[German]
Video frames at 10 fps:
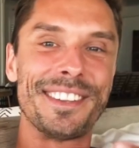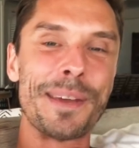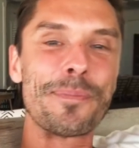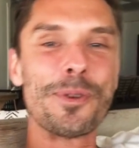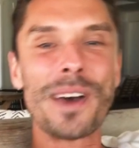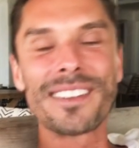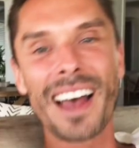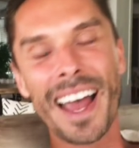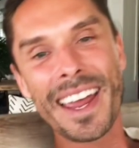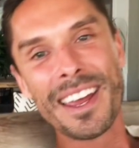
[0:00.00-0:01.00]
Tipp Nummer
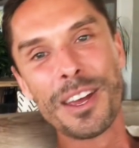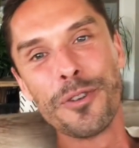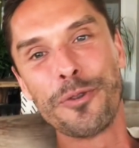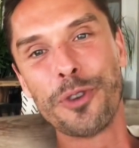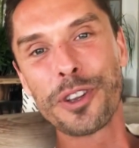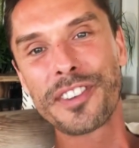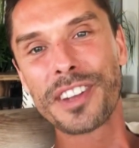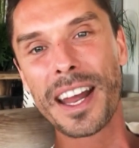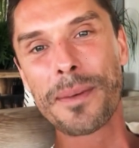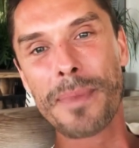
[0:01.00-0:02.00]
drei, würze
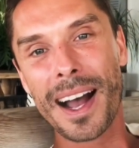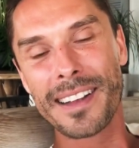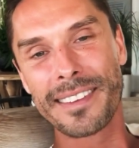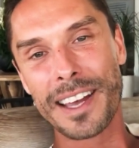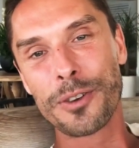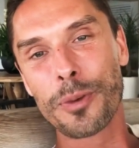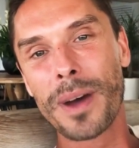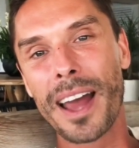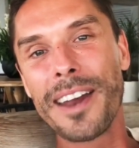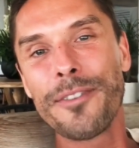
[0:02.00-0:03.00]
deine Mahlzeiten doch
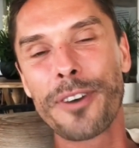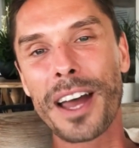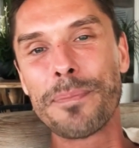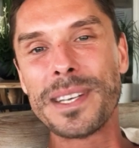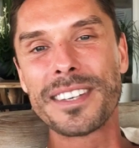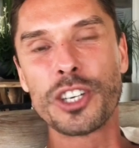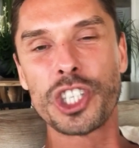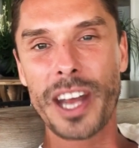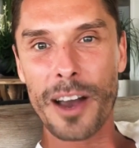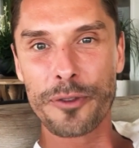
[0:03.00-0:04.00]
mal einfach ein bisschen
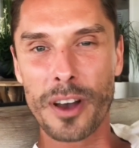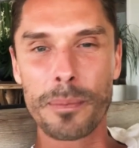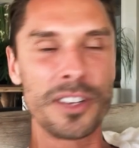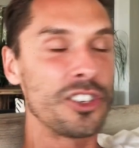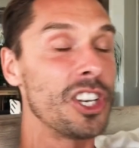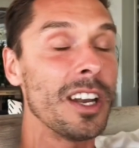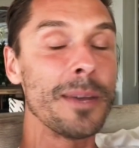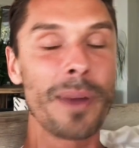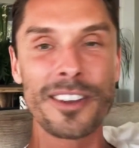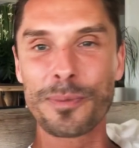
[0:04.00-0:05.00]
schärfer mit Chili
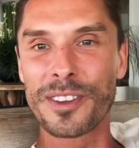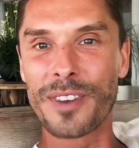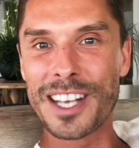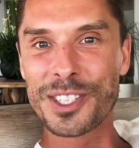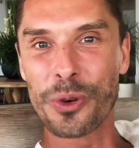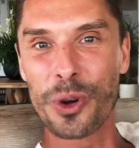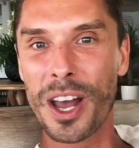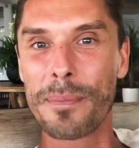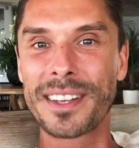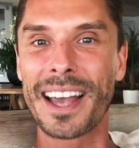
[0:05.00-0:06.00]
beispielsweise
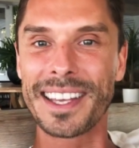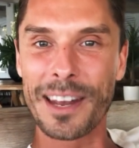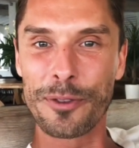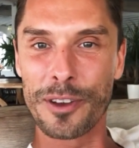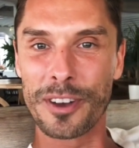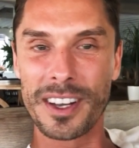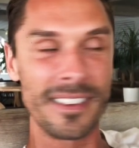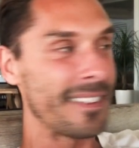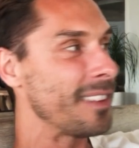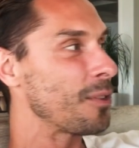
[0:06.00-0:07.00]
oder mit Cayennepfeffer, denn
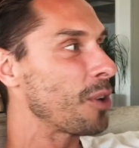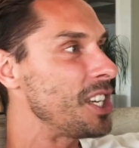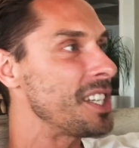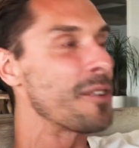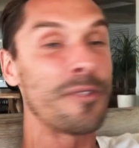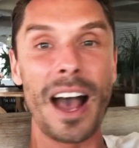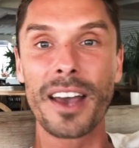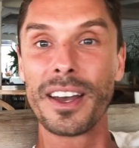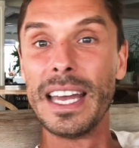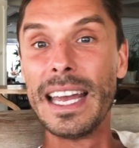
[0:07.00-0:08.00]
das sind so richtige
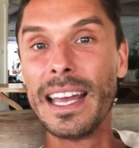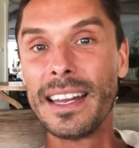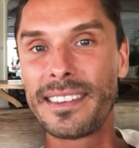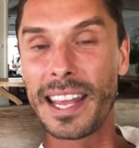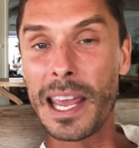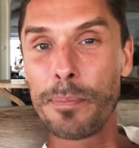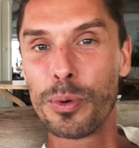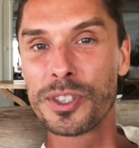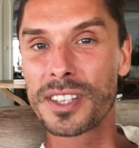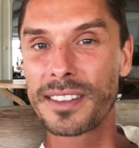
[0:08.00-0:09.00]
wahre
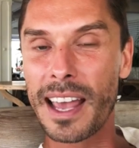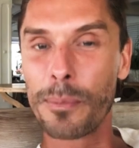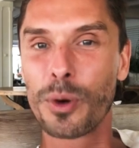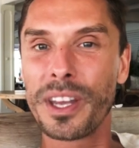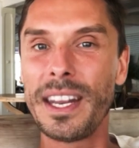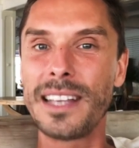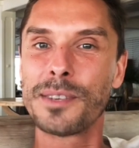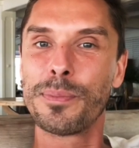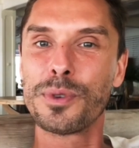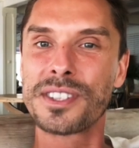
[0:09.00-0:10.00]
T-Booster,
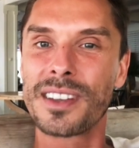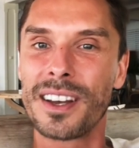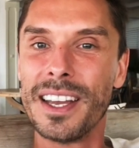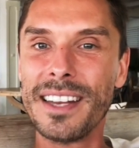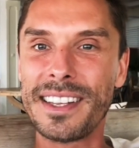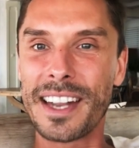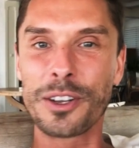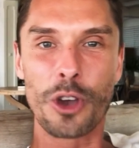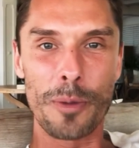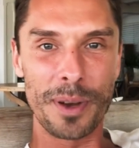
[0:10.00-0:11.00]
Thermogenese-Booster, die
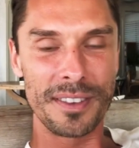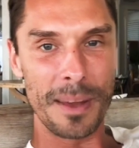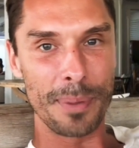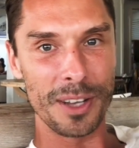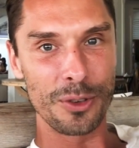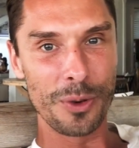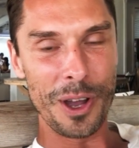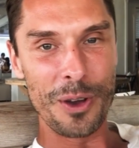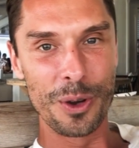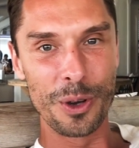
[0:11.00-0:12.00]
deine
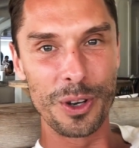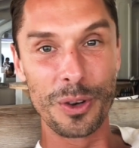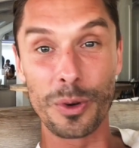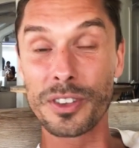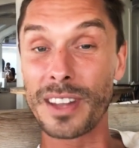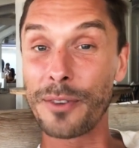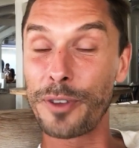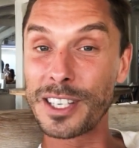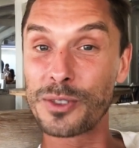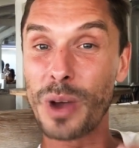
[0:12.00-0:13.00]
Körpertemperatur erhöhen und dann
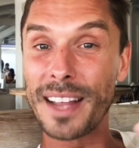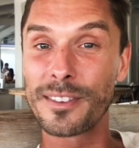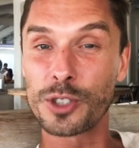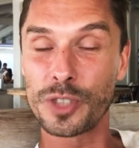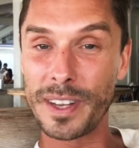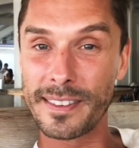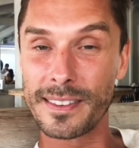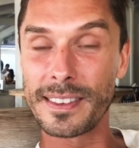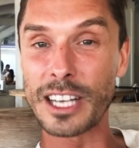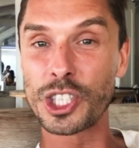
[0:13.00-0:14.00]
fängst du an zu
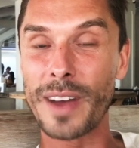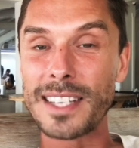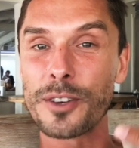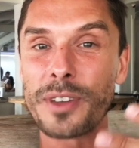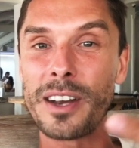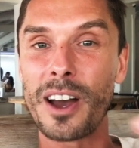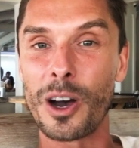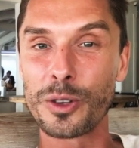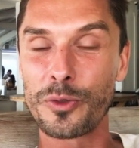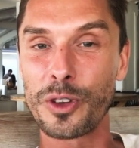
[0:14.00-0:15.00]
schwitzen. Der Schweiß auf deiner
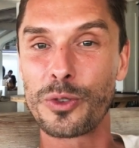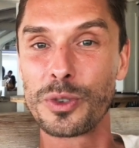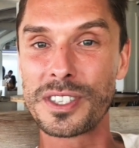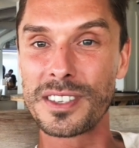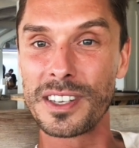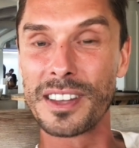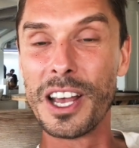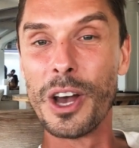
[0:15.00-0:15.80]
Haut verdunstet